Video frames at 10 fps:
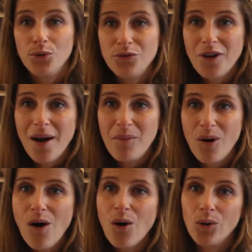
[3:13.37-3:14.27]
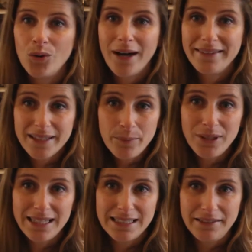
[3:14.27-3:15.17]
Une fois à bord, on aura très
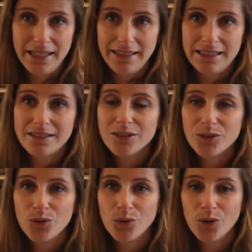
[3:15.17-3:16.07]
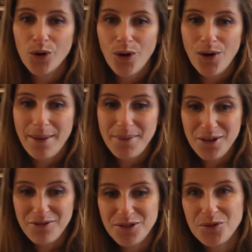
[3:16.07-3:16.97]
peu d'accès à internet, donc euh, la
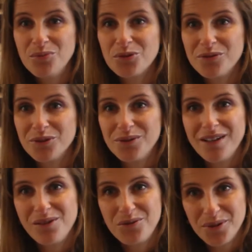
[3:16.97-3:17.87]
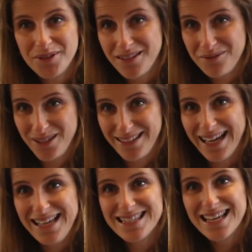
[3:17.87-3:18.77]
meilleure façon pour suivre nos aventures, si ça vous
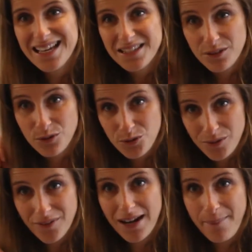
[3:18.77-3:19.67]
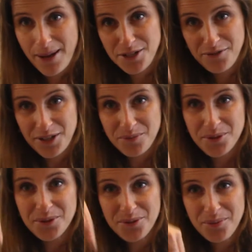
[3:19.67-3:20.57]
intéresse, c'est de suivre la page
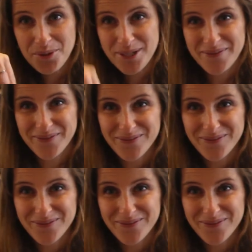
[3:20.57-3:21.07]
Facebook du projet